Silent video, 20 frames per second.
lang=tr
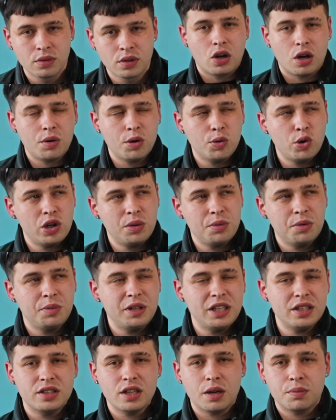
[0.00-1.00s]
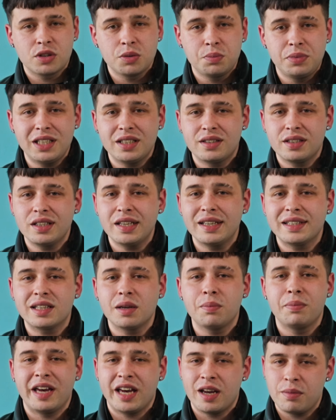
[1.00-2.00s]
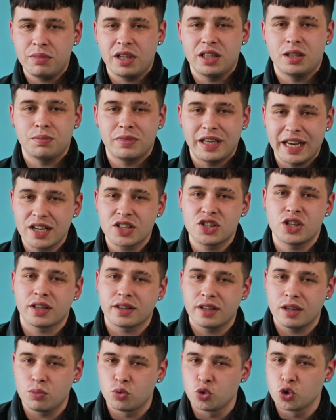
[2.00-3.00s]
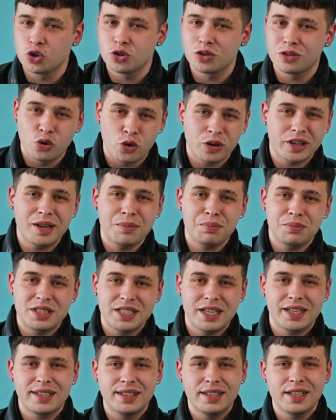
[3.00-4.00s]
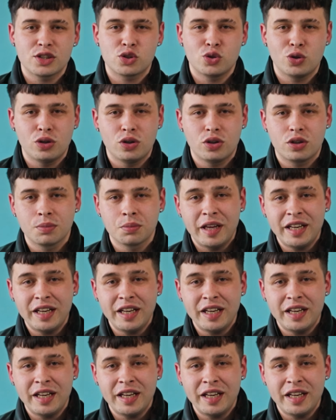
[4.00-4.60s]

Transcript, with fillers: Ama böyle bir beat yaptı. Beat'i de ilk de beğenmedim. Gerçekten bunu no cap bir şekilde söylüyorum.